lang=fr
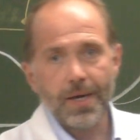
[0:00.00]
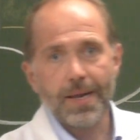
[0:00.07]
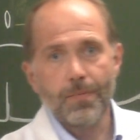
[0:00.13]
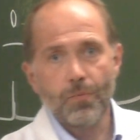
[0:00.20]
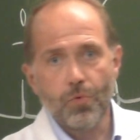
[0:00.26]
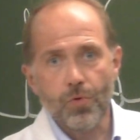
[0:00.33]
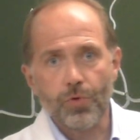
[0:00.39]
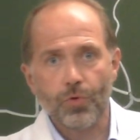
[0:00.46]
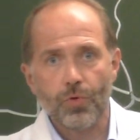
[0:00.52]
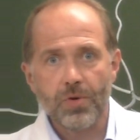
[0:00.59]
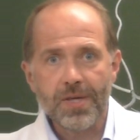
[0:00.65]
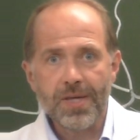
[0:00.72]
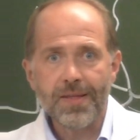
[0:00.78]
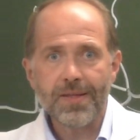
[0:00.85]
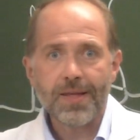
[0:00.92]
les muscles
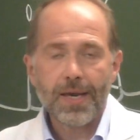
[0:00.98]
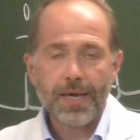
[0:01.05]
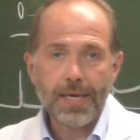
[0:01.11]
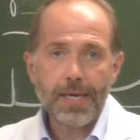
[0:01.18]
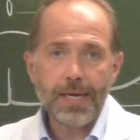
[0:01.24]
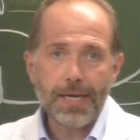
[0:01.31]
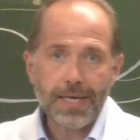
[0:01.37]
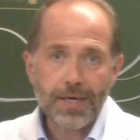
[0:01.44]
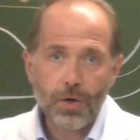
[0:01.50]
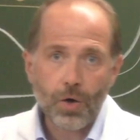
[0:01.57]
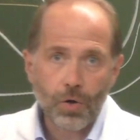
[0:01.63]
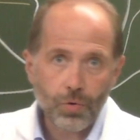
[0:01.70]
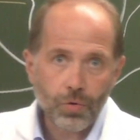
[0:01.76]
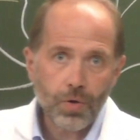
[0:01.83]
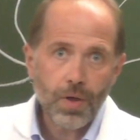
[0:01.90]
lisses et les
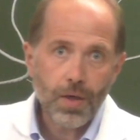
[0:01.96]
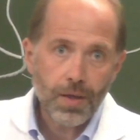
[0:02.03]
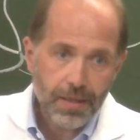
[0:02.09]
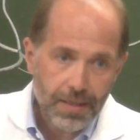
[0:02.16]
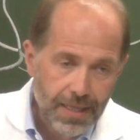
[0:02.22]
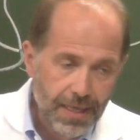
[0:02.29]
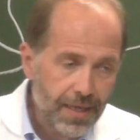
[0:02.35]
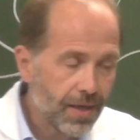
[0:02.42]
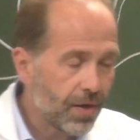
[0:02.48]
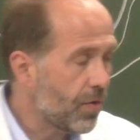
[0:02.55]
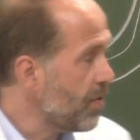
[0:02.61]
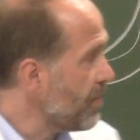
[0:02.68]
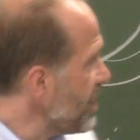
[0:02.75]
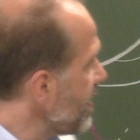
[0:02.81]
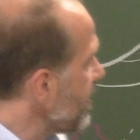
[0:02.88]
glandes des euh,
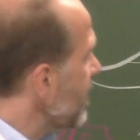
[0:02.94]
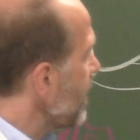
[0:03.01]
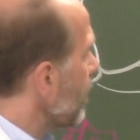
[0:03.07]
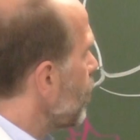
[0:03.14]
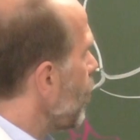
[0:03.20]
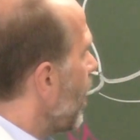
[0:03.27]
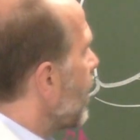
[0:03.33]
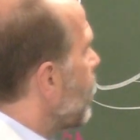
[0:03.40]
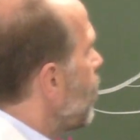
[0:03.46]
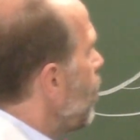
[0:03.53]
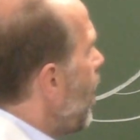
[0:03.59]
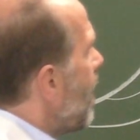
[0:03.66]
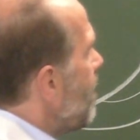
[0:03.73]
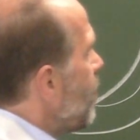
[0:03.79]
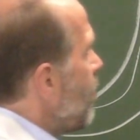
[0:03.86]
viscères
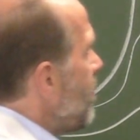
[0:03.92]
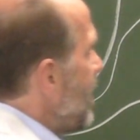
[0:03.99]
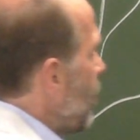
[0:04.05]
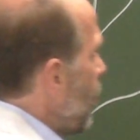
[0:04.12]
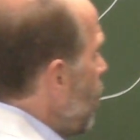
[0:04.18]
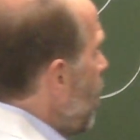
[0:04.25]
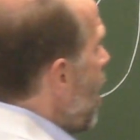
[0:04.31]
thoraco-abdominaux,